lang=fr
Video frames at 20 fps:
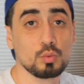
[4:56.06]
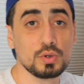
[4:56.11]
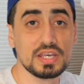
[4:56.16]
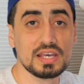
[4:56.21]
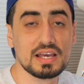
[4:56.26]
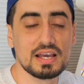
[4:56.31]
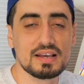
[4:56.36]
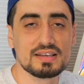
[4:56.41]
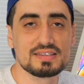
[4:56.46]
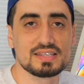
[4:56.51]

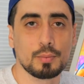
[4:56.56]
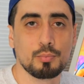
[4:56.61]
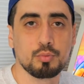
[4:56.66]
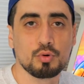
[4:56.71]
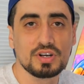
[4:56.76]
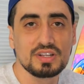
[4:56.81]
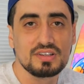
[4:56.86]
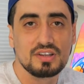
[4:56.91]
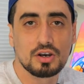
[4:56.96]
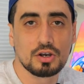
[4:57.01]
oui, ça
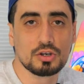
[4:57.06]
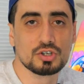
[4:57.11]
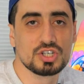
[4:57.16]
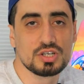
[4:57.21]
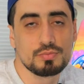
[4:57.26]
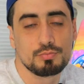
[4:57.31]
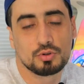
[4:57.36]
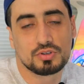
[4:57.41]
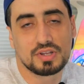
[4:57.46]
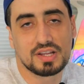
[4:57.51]
pourrait
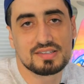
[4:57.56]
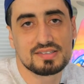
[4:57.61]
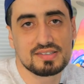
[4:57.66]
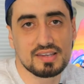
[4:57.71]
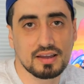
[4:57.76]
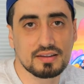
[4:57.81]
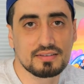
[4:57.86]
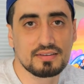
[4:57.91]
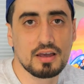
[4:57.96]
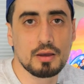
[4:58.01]
déranger peut-être
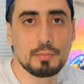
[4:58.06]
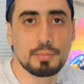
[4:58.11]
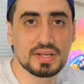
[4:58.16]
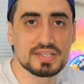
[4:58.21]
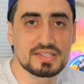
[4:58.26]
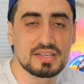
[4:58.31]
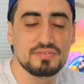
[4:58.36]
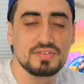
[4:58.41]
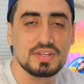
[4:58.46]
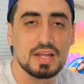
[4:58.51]
certains
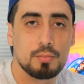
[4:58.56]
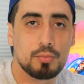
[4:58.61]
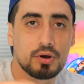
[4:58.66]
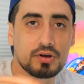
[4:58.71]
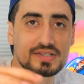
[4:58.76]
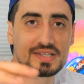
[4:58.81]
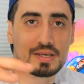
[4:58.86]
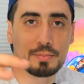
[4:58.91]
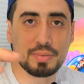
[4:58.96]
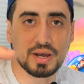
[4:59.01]
parce qu'évidemment,
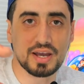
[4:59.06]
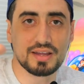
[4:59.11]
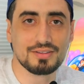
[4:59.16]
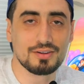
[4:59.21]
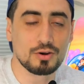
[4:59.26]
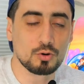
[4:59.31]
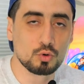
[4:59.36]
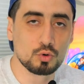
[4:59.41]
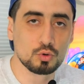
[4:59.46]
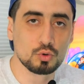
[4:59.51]
c'est pas un
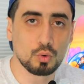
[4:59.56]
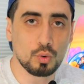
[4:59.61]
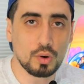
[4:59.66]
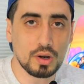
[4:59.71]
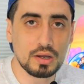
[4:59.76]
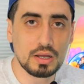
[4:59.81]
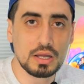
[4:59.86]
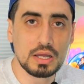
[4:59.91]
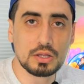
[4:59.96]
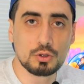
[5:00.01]
angle
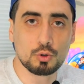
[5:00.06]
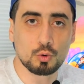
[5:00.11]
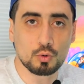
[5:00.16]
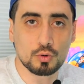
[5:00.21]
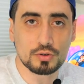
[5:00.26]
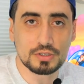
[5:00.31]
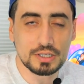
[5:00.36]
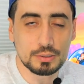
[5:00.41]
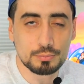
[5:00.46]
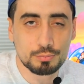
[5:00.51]
droit, donc
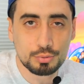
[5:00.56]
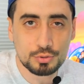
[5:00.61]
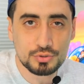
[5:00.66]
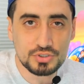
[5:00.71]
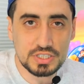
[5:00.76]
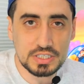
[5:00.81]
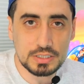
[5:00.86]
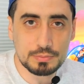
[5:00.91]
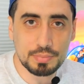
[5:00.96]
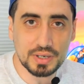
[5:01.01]
on a une
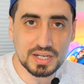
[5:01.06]
petite